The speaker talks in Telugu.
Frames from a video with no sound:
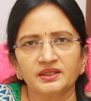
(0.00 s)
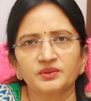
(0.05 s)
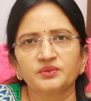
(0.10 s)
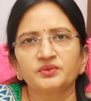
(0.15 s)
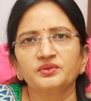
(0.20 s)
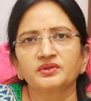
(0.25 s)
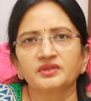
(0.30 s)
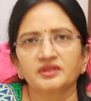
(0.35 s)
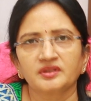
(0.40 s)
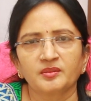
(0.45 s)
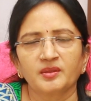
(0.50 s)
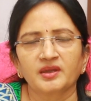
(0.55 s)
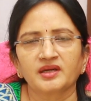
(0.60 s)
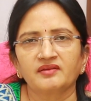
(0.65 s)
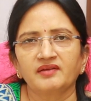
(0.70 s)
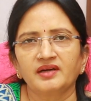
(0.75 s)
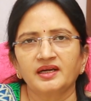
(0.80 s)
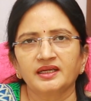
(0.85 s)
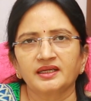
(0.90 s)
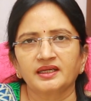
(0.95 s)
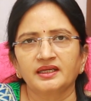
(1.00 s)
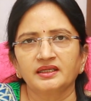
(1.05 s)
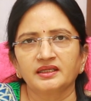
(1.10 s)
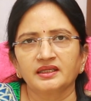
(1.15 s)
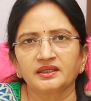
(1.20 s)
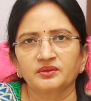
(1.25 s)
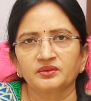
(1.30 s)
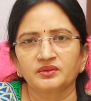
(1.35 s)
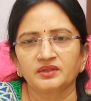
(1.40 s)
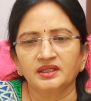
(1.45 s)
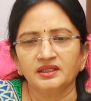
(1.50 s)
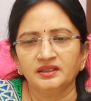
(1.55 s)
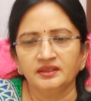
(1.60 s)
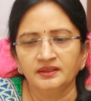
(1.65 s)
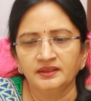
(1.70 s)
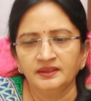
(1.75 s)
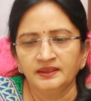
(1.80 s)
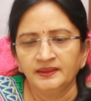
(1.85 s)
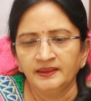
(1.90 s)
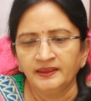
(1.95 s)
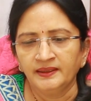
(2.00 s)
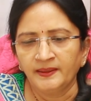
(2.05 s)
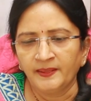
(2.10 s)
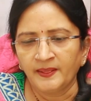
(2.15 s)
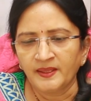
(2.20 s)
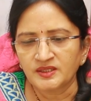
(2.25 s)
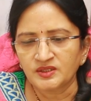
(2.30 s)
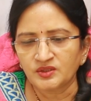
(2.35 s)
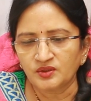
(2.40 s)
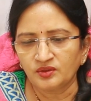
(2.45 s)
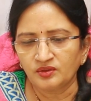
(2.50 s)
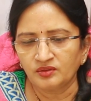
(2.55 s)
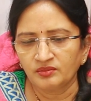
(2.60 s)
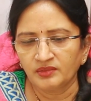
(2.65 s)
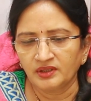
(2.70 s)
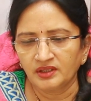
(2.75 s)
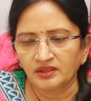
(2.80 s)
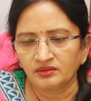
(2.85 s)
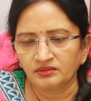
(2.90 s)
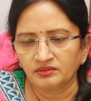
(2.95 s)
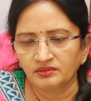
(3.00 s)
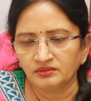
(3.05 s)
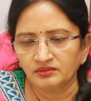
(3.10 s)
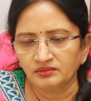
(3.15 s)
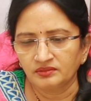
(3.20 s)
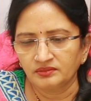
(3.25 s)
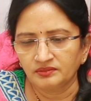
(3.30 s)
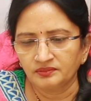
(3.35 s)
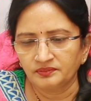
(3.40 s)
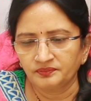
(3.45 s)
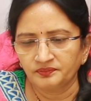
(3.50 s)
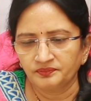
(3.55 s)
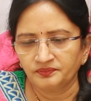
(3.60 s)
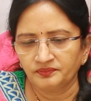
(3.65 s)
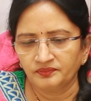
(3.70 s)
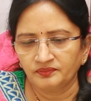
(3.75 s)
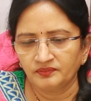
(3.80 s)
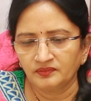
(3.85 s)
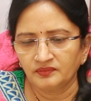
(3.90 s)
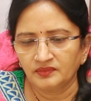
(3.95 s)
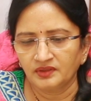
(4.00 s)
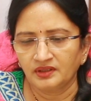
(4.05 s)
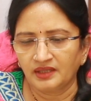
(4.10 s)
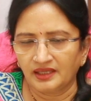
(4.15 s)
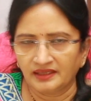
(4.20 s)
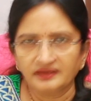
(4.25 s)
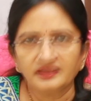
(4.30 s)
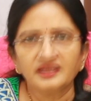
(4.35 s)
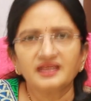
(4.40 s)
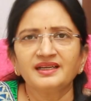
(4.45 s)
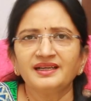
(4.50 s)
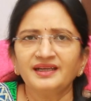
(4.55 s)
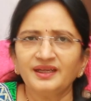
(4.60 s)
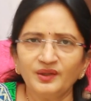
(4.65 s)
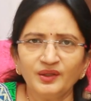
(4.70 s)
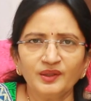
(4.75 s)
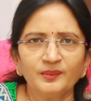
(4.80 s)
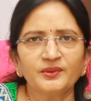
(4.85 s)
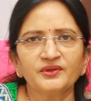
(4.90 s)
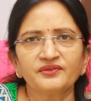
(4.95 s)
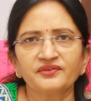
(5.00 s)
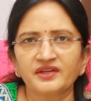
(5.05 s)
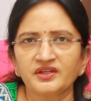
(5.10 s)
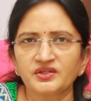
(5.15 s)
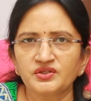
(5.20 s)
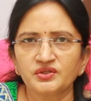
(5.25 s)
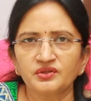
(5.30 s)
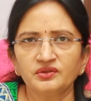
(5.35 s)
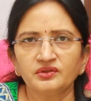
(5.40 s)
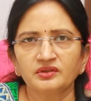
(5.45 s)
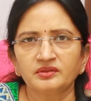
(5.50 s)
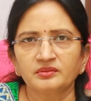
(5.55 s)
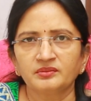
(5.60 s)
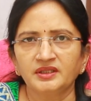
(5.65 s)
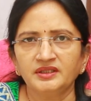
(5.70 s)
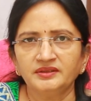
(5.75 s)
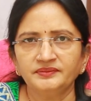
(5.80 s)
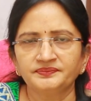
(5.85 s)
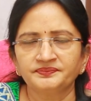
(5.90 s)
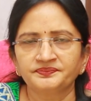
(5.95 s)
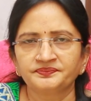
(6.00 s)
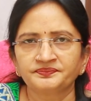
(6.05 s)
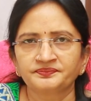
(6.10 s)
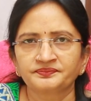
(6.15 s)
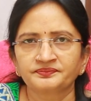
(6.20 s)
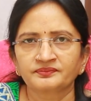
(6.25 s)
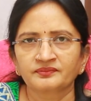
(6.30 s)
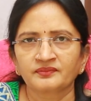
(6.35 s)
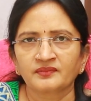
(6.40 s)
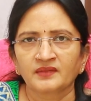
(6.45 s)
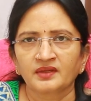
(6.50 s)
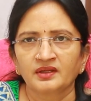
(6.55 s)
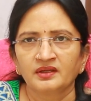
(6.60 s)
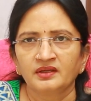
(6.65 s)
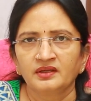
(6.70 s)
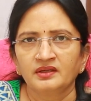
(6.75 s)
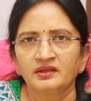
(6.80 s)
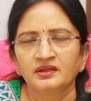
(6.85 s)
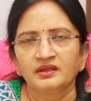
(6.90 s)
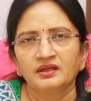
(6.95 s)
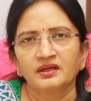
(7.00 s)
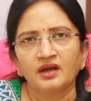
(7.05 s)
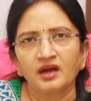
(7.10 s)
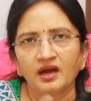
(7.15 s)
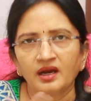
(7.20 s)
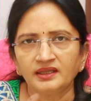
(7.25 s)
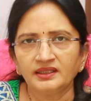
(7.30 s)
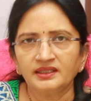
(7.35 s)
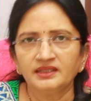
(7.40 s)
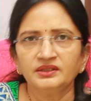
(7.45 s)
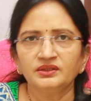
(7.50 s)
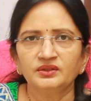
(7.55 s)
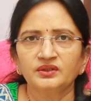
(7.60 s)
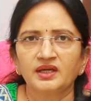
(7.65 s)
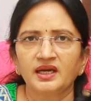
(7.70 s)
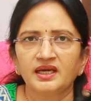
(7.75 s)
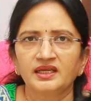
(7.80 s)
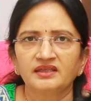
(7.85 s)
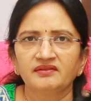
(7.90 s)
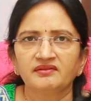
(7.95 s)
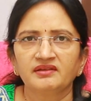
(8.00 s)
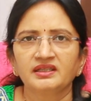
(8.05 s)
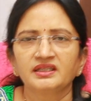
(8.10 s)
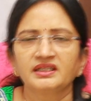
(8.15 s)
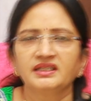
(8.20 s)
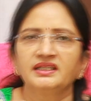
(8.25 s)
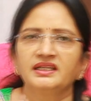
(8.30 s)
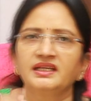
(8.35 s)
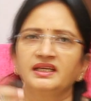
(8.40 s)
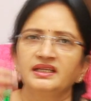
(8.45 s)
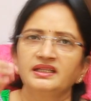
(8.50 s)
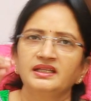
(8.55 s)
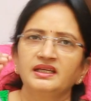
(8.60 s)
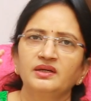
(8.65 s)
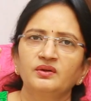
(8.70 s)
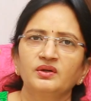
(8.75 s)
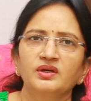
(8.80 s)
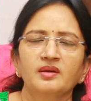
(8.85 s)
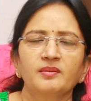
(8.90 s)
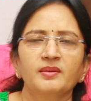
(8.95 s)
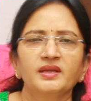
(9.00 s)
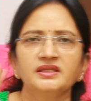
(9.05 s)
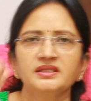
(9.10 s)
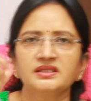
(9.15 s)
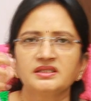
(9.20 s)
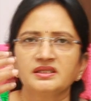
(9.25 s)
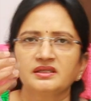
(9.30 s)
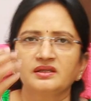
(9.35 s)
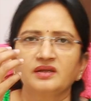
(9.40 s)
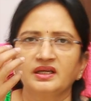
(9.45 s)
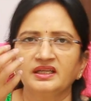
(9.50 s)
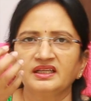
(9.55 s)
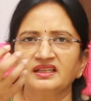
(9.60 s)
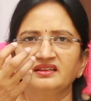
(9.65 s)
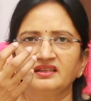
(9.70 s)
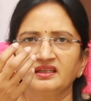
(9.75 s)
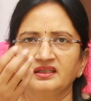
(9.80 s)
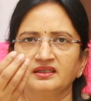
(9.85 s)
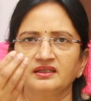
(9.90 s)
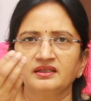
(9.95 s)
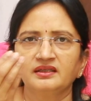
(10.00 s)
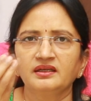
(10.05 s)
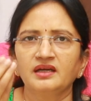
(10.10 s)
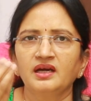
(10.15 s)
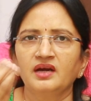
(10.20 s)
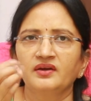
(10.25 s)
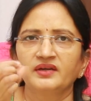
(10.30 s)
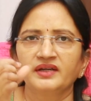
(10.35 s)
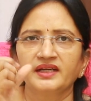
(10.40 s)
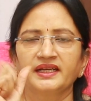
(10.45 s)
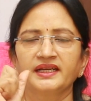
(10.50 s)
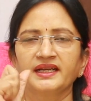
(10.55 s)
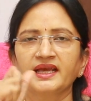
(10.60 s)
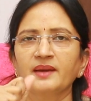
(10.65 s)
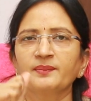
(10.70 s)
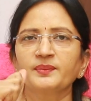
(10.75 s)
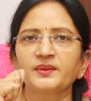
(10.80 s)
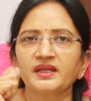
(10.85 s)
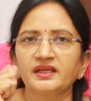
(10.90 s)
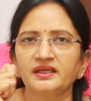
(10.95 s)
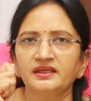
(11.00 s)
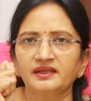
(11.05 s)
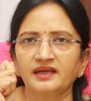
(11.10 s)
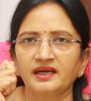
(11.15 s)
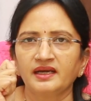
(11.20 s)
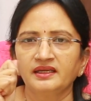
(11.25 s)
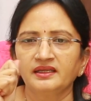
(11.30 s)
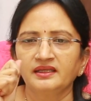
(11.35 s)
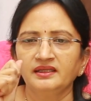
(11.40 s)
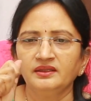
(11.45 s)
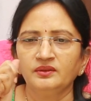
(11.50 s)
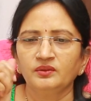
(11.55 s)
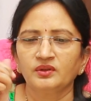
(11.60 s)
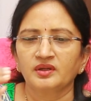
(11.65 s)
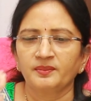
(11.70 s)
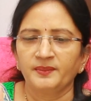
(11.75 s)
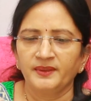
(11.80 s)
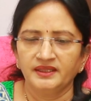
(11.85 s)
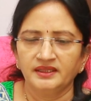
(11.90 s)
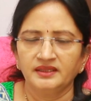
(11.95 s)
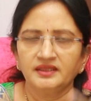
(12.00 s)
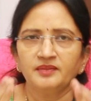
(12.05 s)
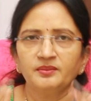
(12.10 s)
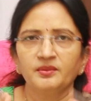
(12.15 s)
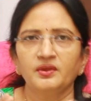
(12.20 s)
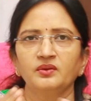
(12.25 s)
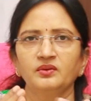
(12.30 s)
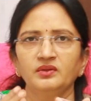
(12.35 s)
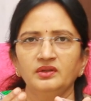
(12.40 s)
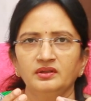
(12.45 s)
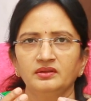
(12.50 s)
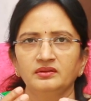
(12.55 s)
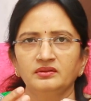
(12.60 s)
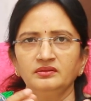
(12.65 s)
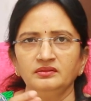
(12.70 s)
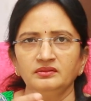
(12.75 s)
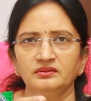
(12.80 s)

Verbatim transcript: ఎక్కువ ఉంటుంది మగవాళ్ళకంటే కూడా సో మీరు అందరిళ్లలో ఇప్పుడు ఫ్రిడ్జ్ ఉంటుందమ్మా కాటన్తో కానివ్వండి లేదా ఒక మంచి అంటే థిక్గా ఉండే నాప్కిన్ కానీ ఒక పెద్ద బౌల్లో